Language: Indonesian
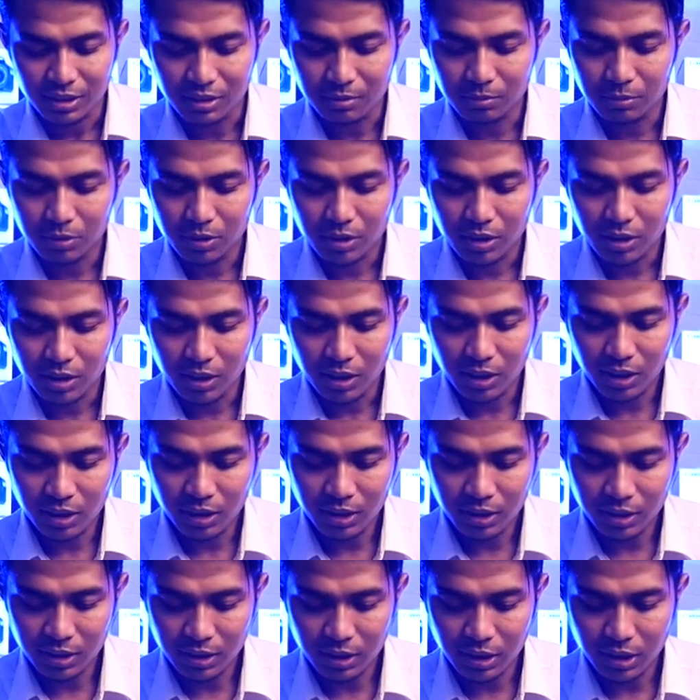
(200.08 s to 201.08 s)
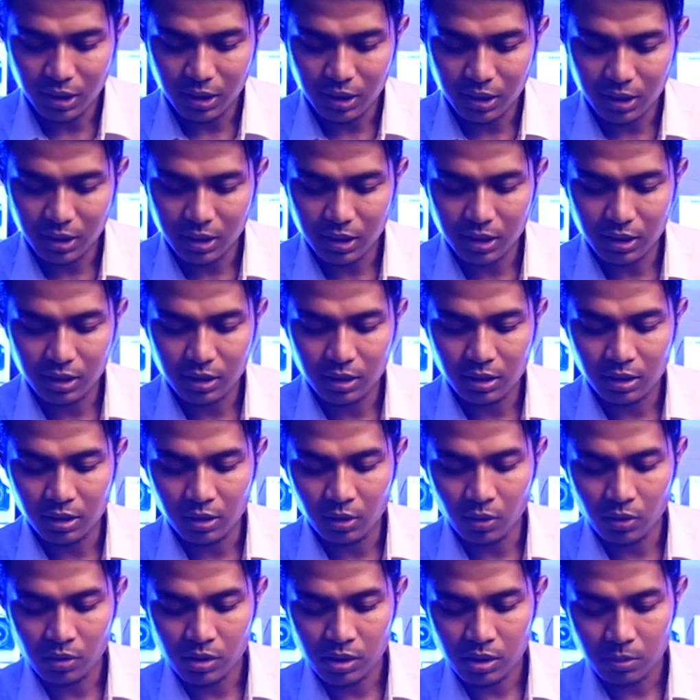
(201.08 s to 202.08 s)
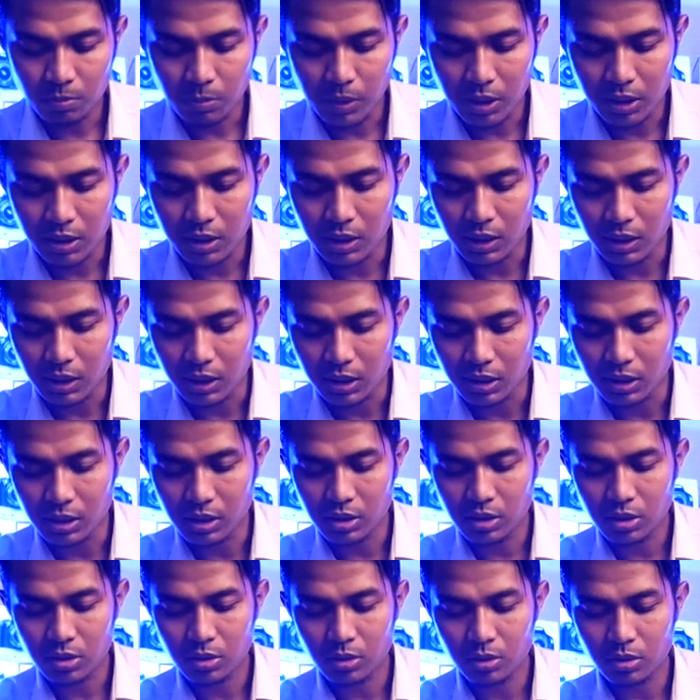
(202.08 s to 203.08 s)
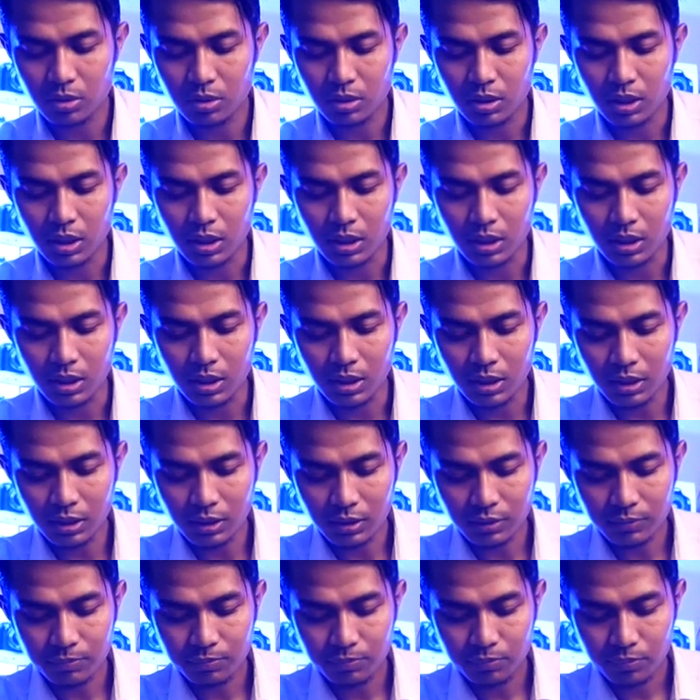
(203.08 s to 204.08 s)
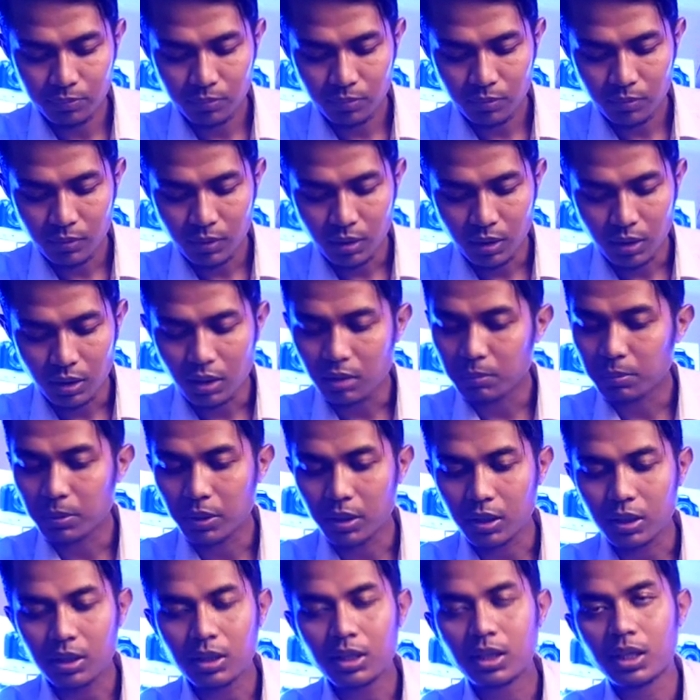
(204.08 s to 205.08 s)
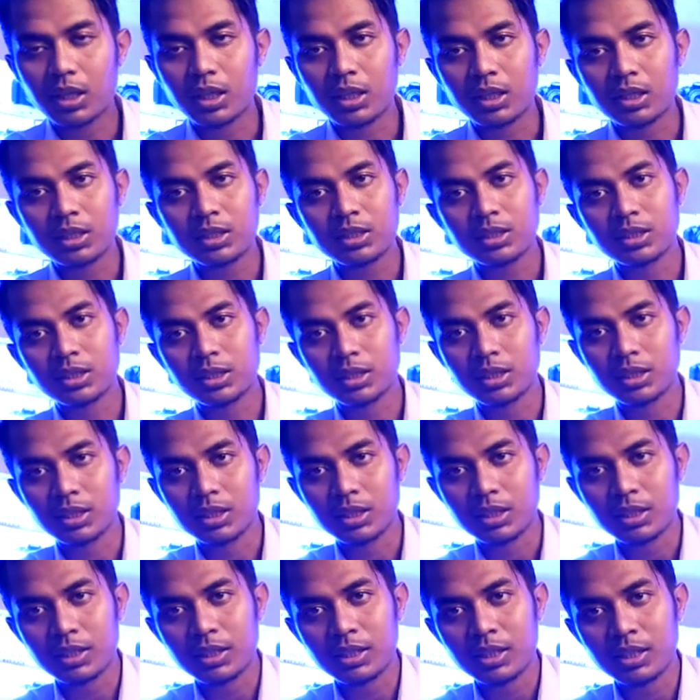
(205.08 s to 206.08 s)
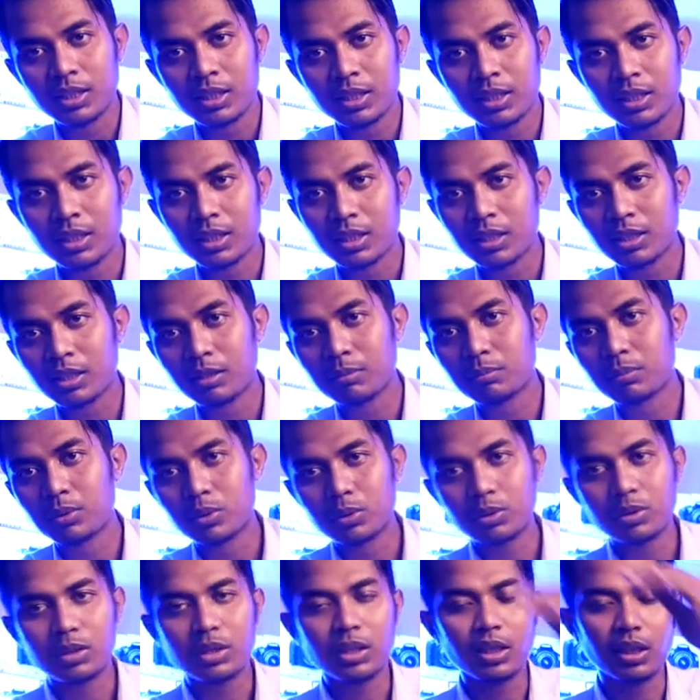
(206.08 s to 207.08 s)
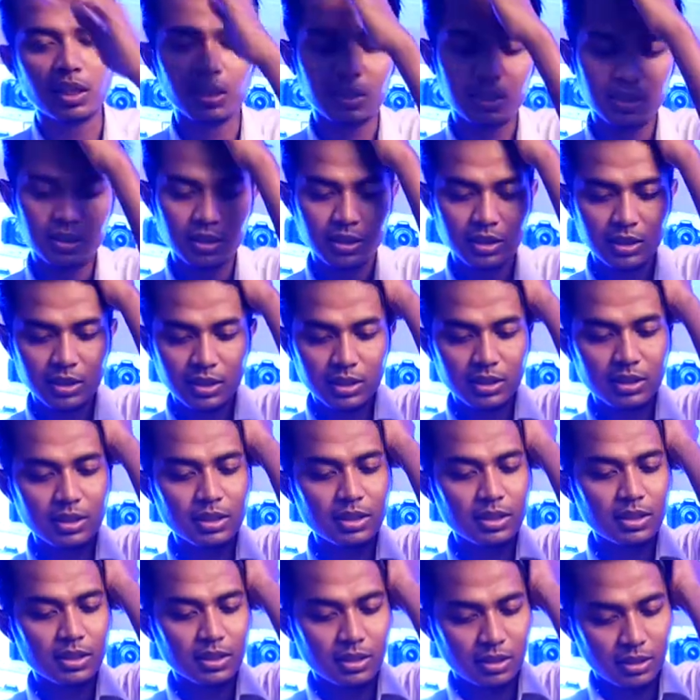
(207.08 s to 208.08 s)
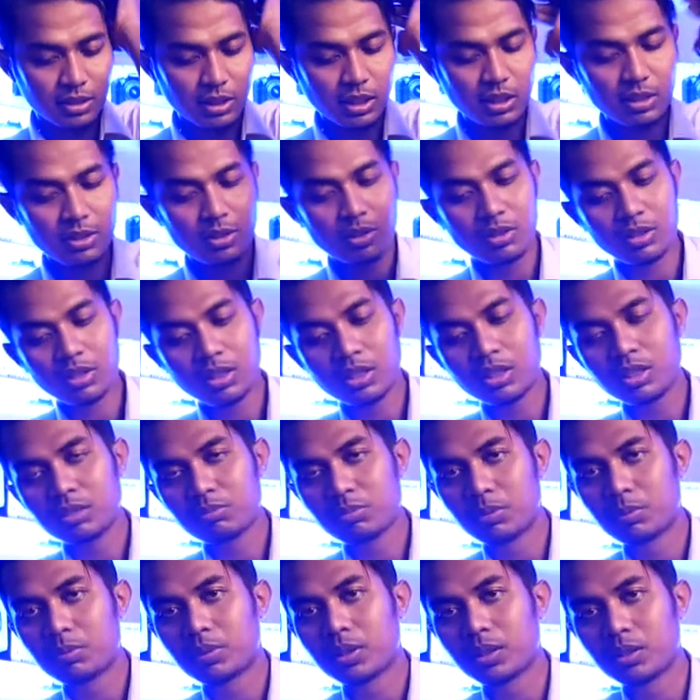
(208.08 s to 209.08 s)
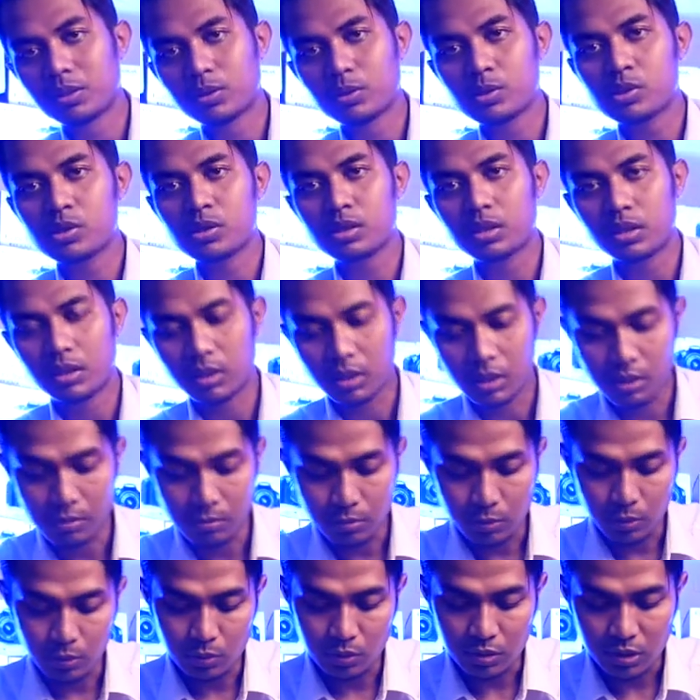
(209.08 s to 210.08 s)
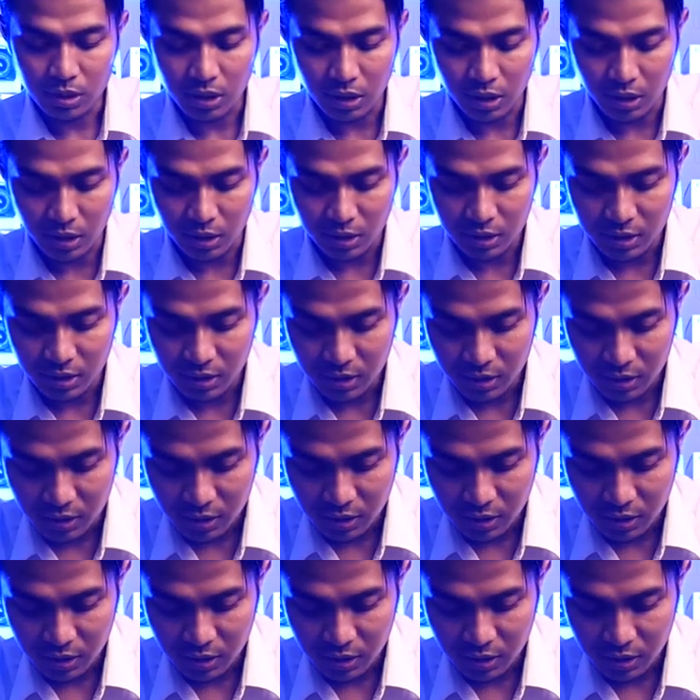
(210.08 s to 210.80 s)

kemudian eh, noise pada ISO tinggi lebih rendah di 60D sensornya lebih bagus 60D